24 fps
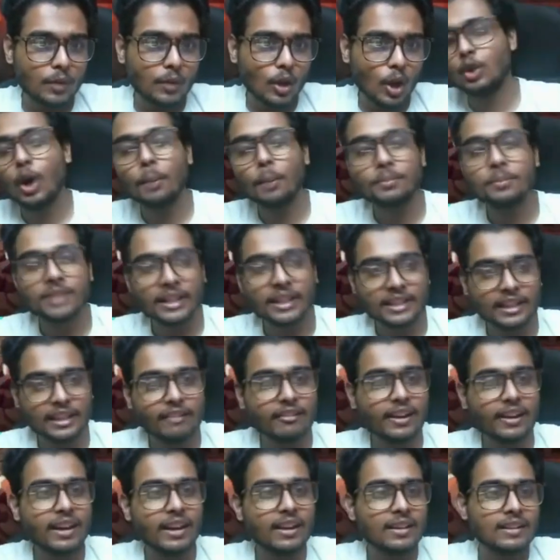तो
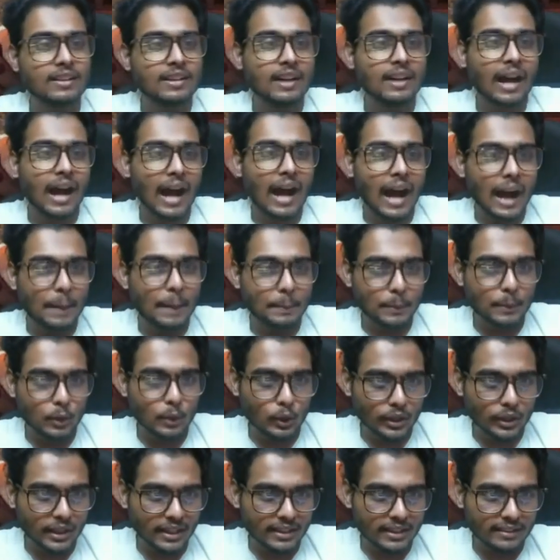ऑब्जेक्टिव है आपको
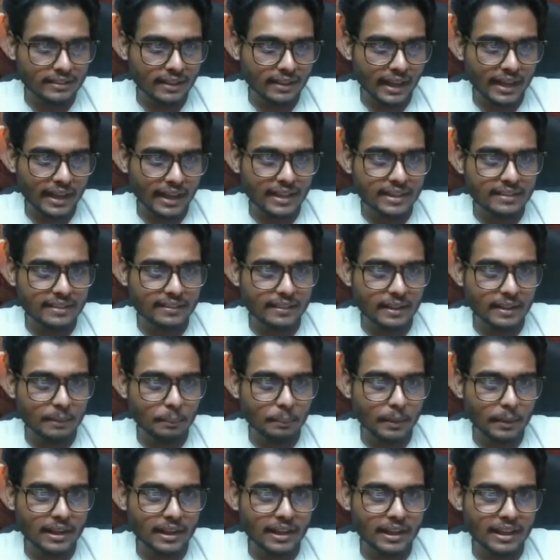ये साइड से
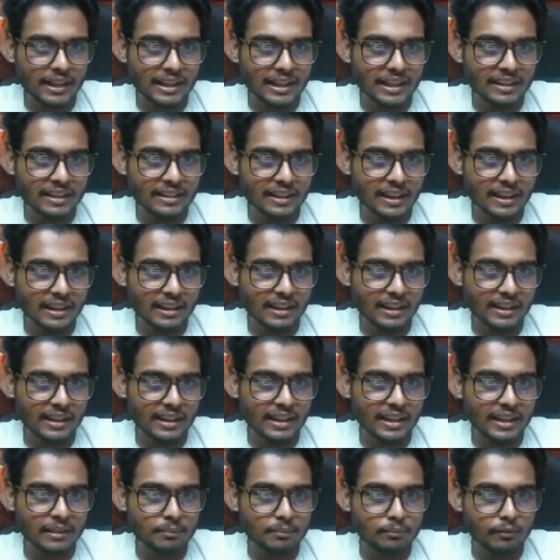पहले क्लीन कर
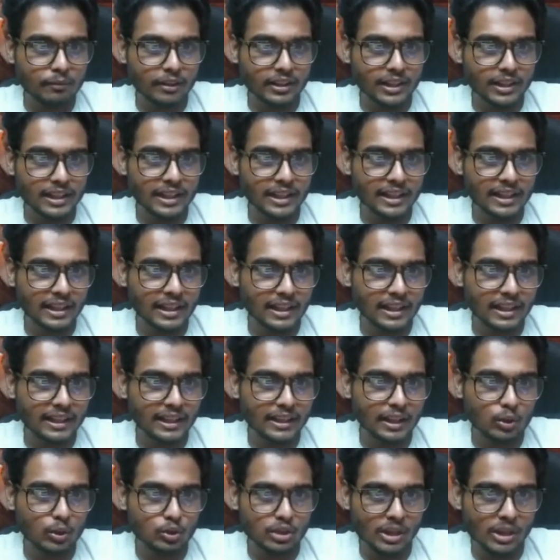लेने हैं फनलिंग कर
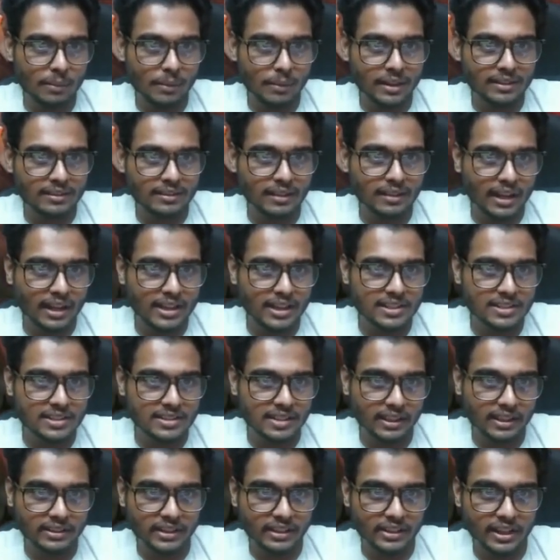लेनी है उसके बाद सारी
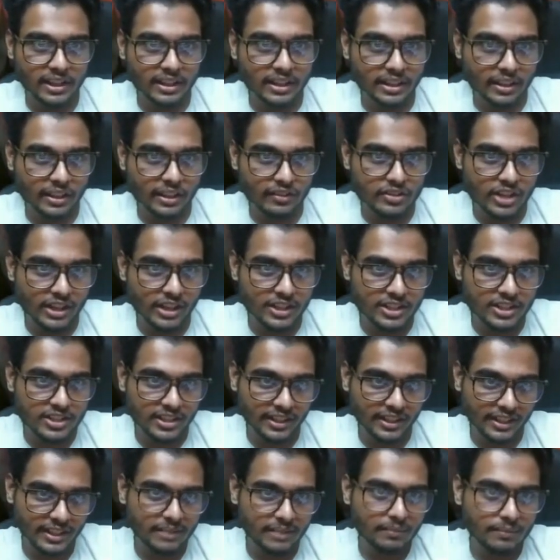चीजें अंदर की तरफ जानी
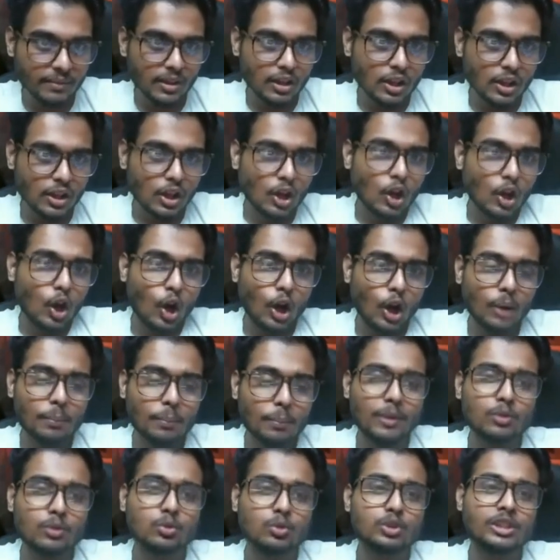चाहिए और
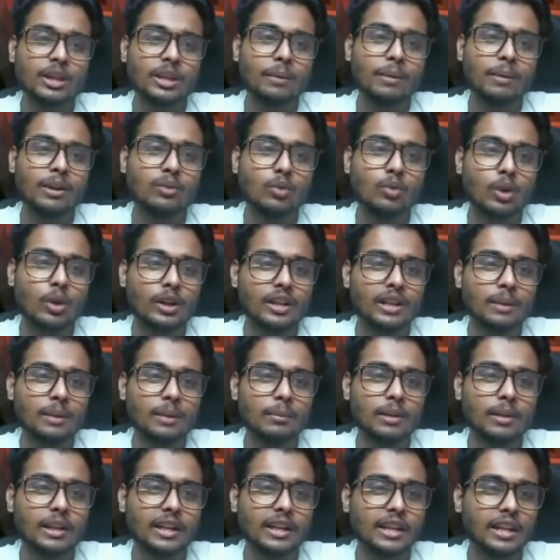बस उसके बाद वार्डन
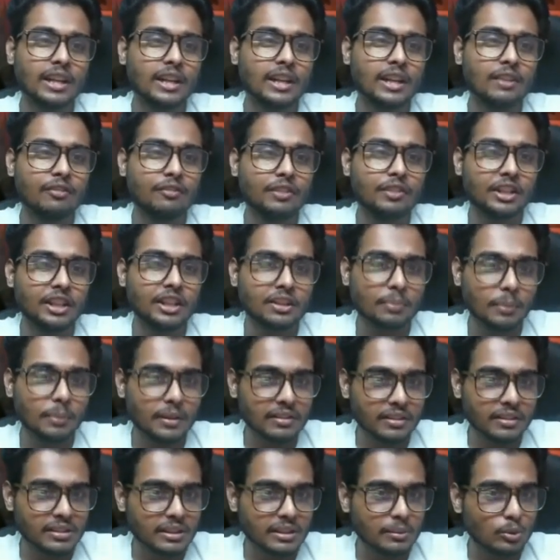एबिलिटी फ्री स्पेल
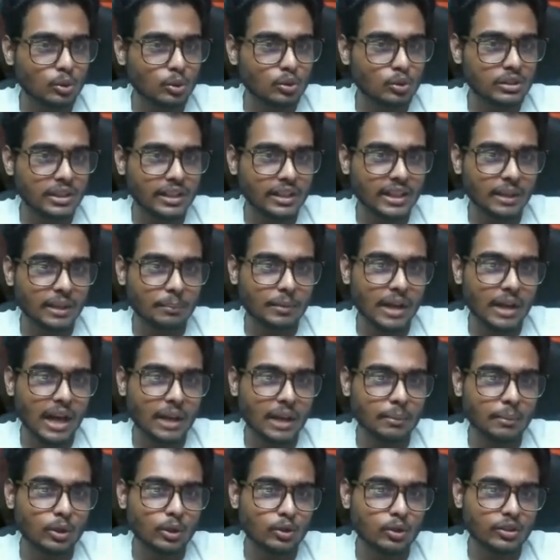सिस्टम यूज करके अपने
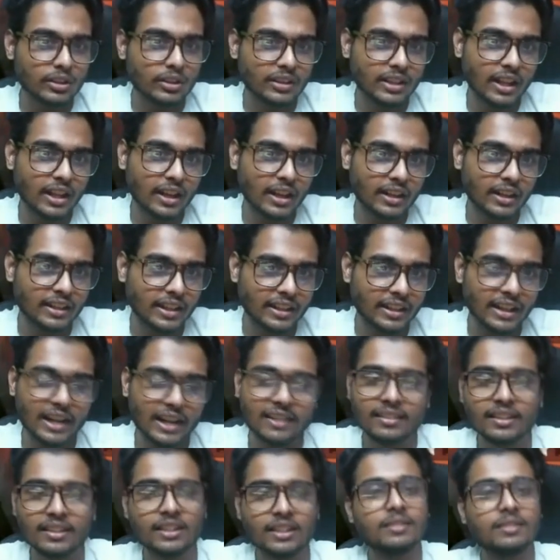आर्मी को जिंदा रखना है
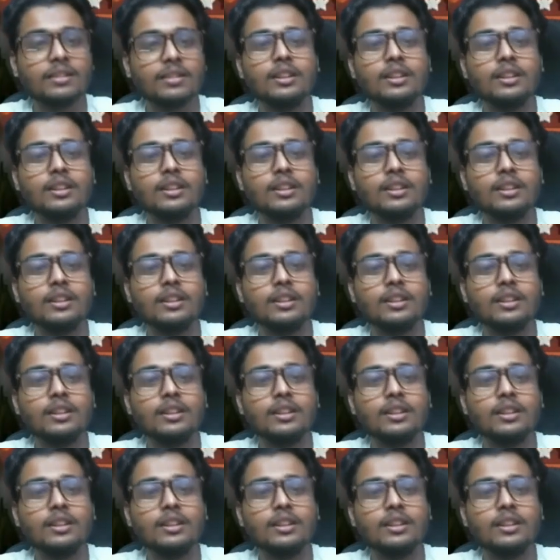दैट्स इट